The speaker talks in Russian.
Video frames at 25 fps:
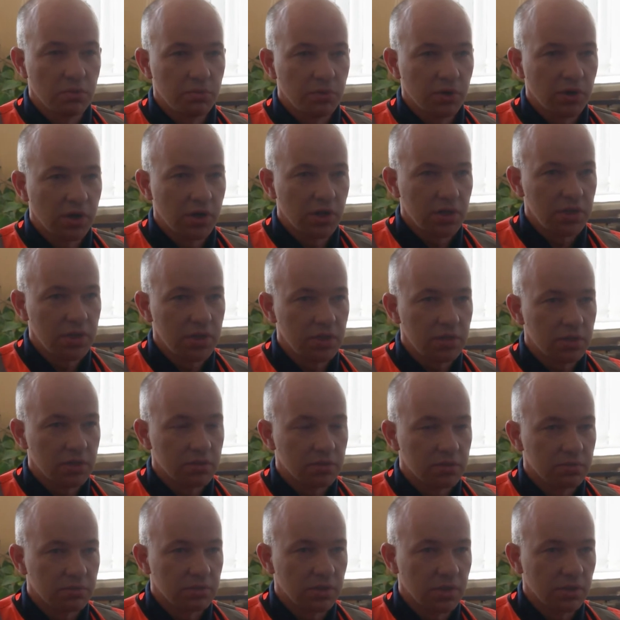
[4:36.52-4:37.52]
поколение,
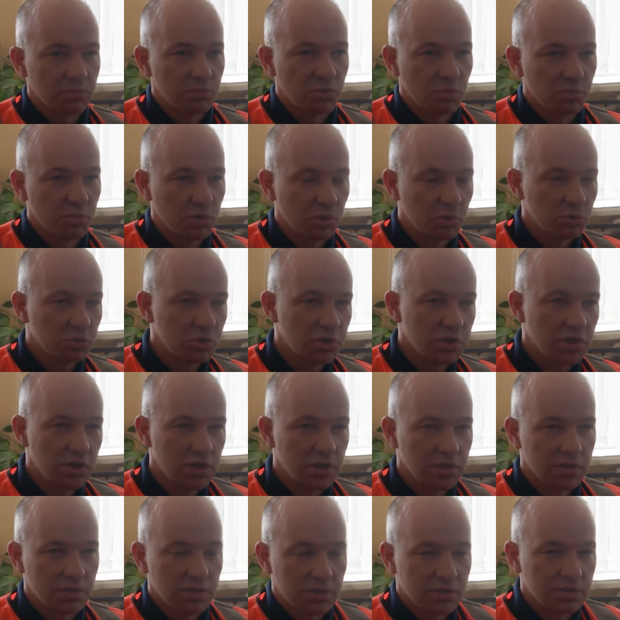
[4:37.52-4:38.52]
как бы,
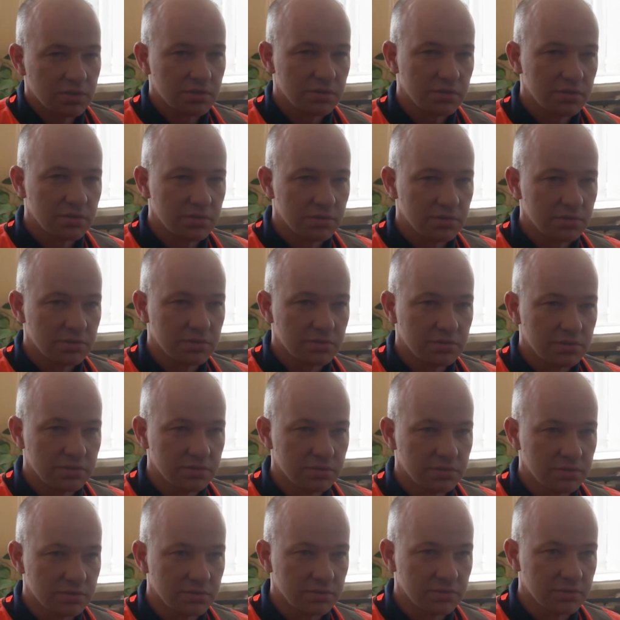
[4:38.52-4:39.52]
получается
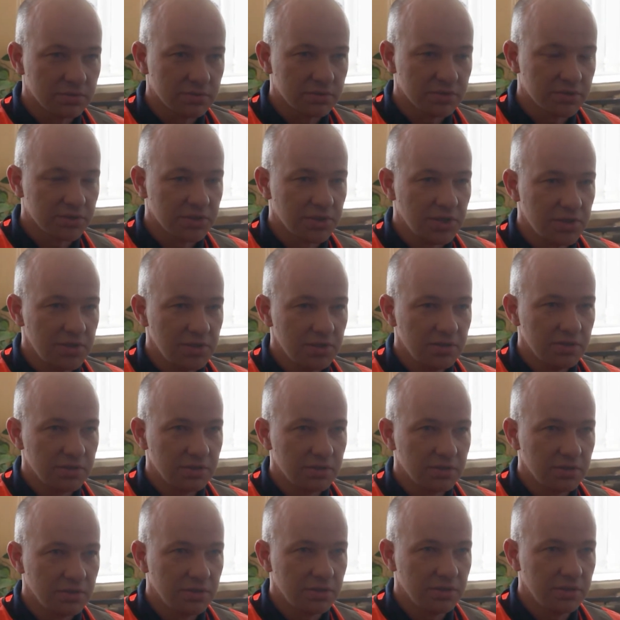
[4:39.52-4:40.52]
знания
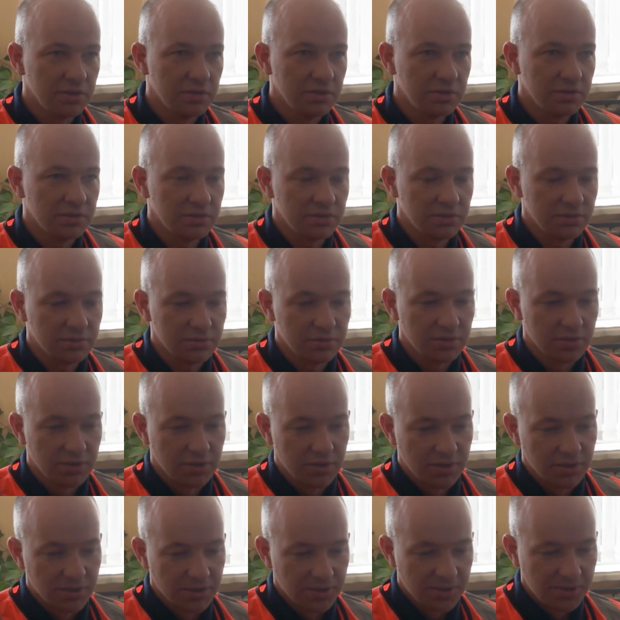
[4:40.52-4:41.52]
и
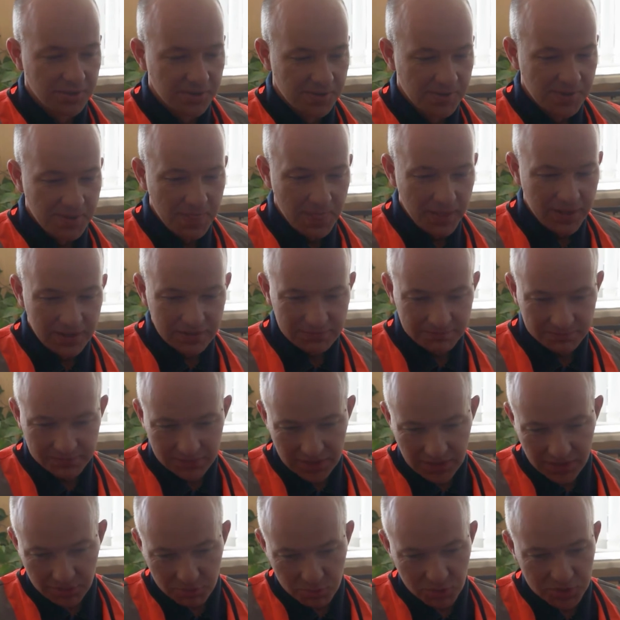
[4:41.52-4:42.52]

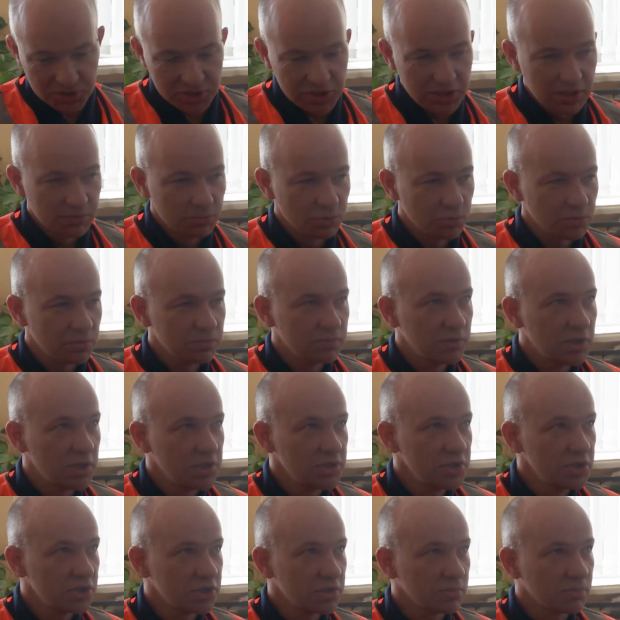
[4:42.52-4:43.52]
как бы стимул в
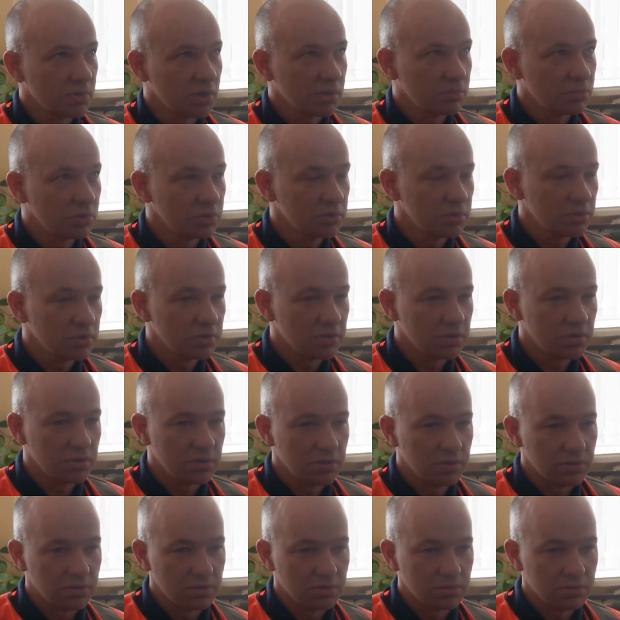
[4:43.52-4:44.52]
дальнейшем работать
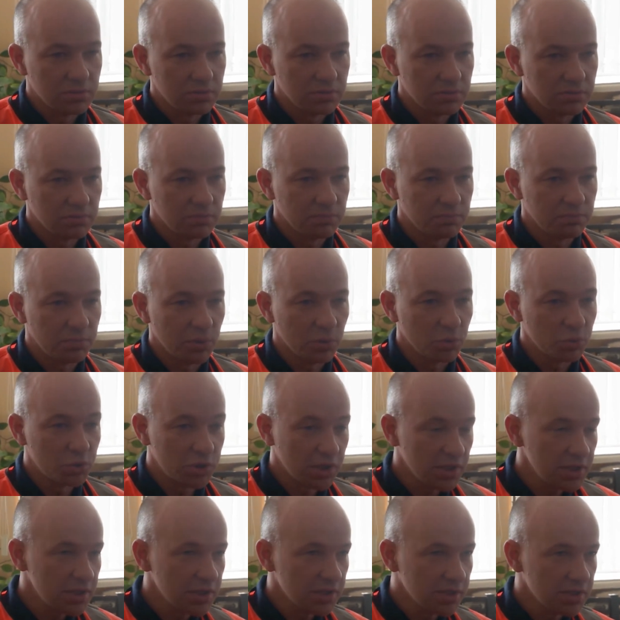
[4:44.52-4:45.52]
и
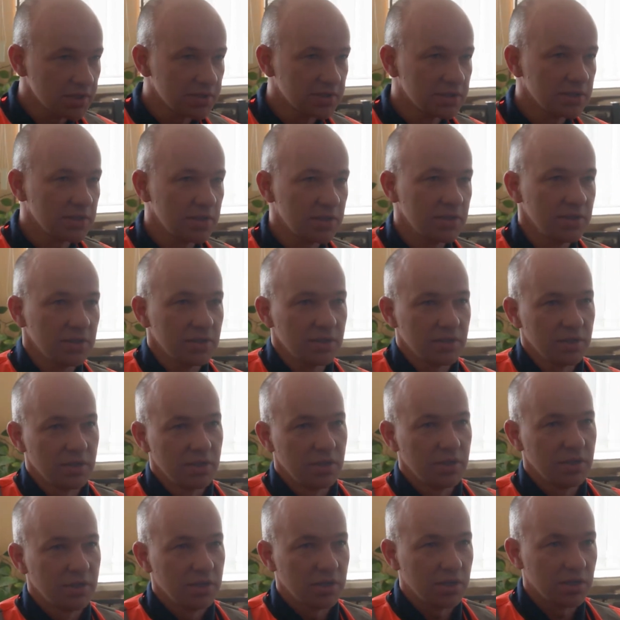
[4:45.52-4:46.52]
получать эти знания
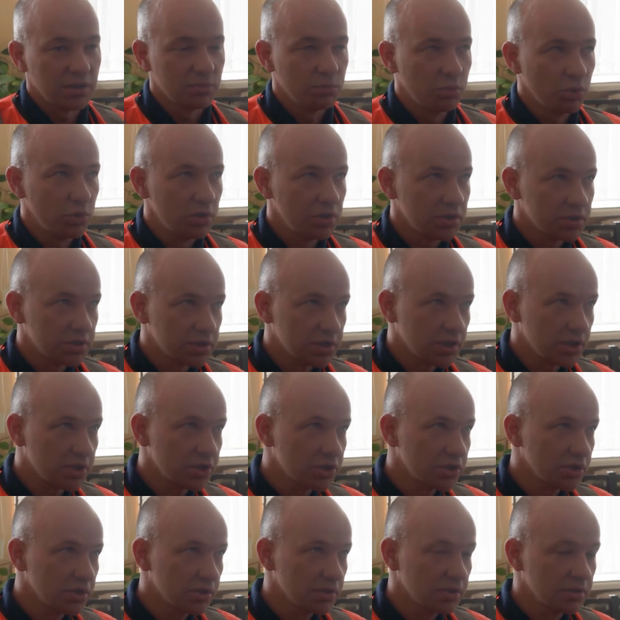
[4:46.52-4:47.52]
от более
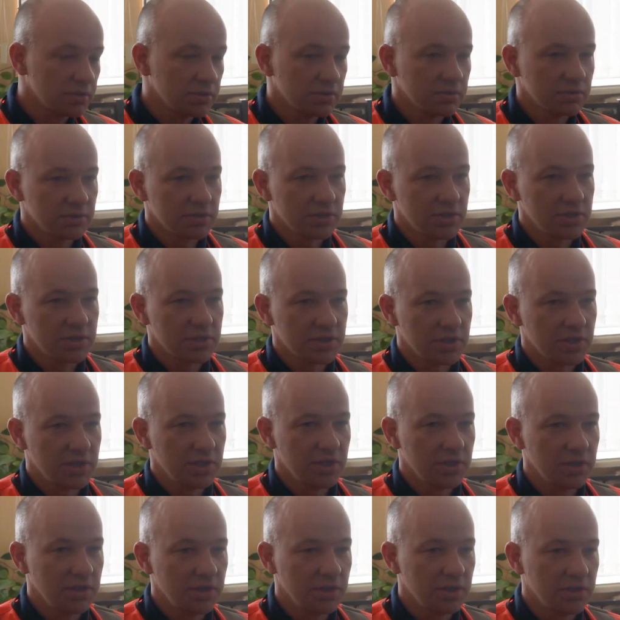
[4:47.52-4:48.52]
старших слесарей
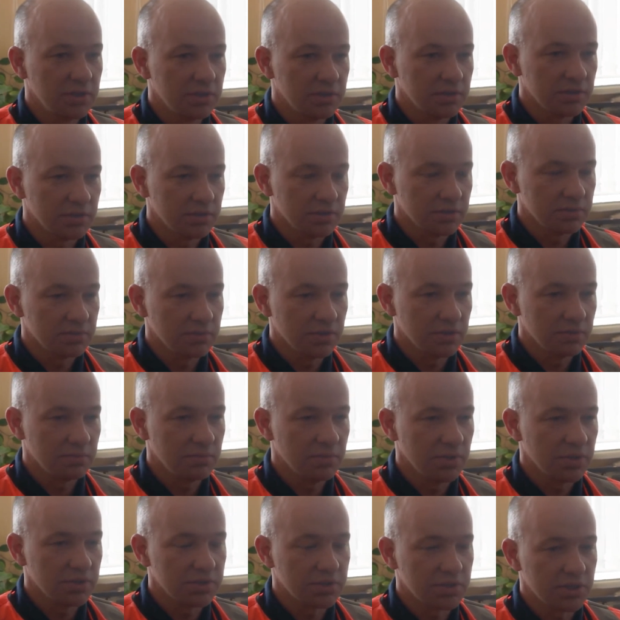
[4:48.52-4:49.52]
или
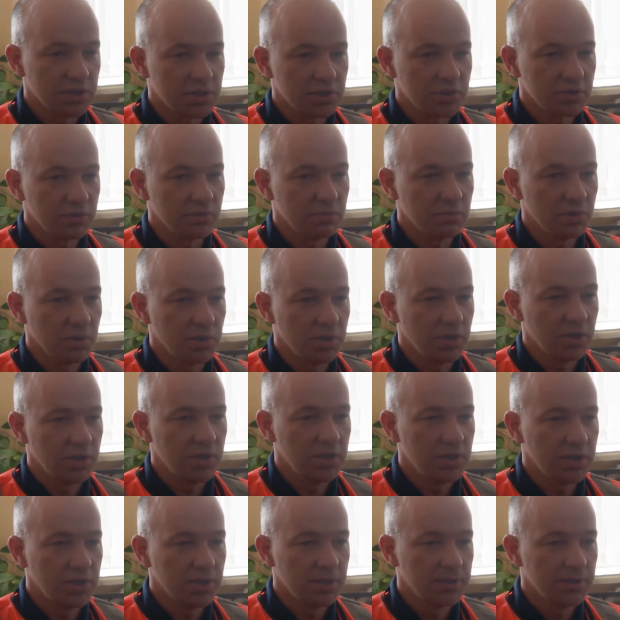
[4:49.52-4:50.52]
от старшего поколения.